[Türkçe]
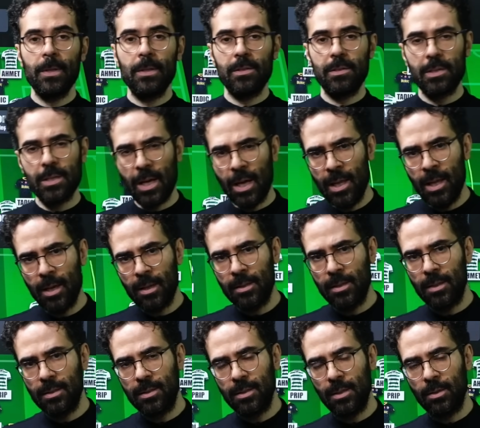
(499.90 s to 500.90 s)
sağ
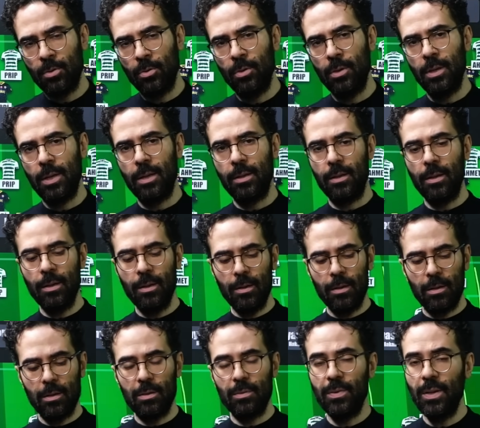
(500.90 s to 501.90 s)
ayakla atılan gollerde,
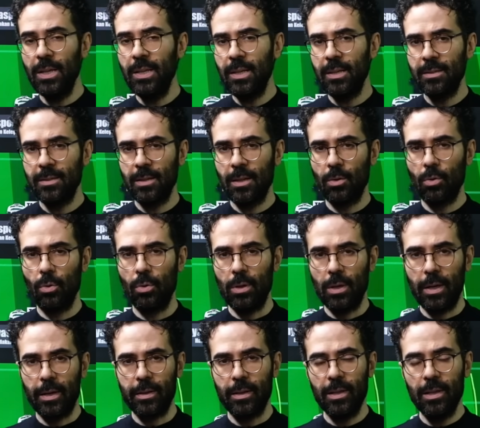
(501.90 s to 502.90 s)
kafayla atılan
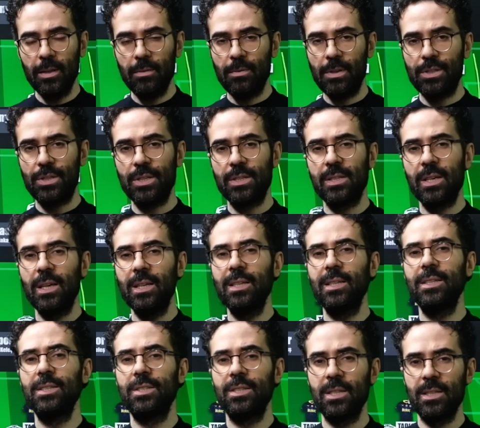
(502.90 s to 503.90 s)
gollerde ve ceza
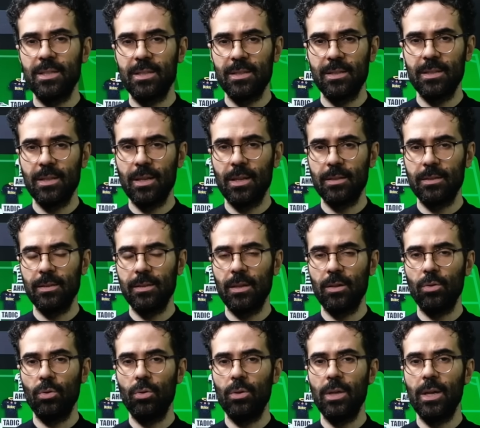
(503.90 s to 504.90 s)
alanı içerisinden
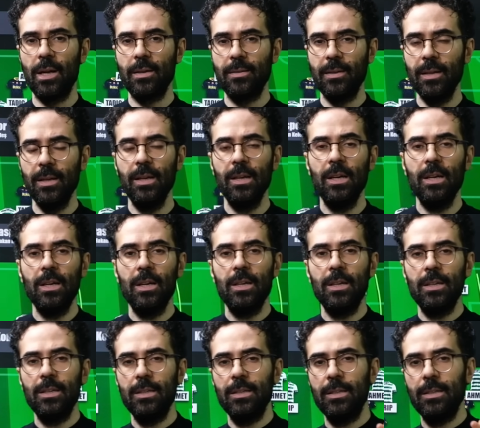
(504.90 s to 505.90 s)
atılan gollerde
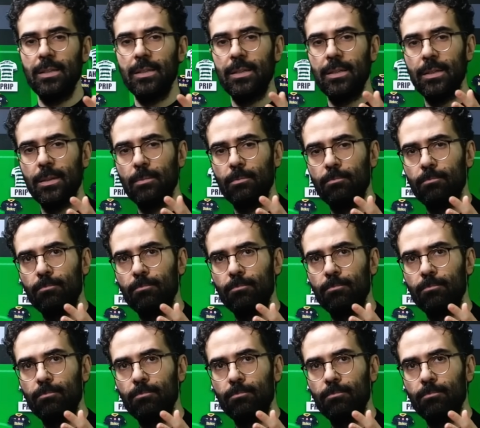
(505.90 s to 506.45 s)
e,